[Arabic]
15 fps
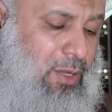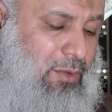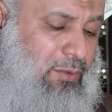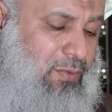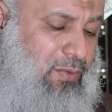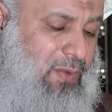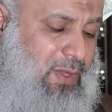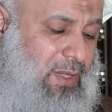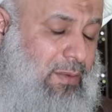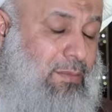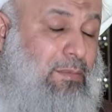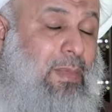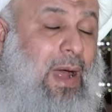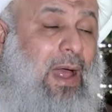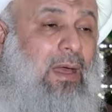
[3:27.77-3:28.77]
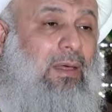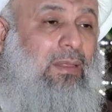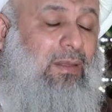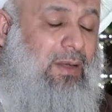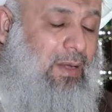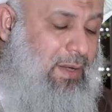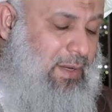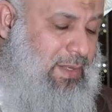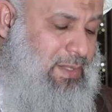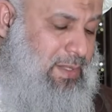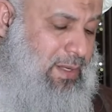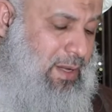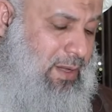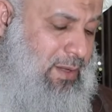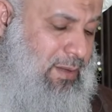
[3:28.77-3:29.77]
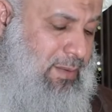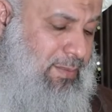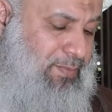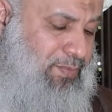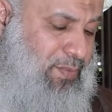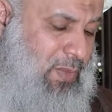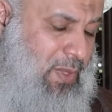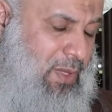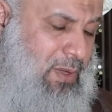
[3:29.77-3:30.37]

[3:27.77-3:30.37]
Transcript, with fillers: في محض الاسلام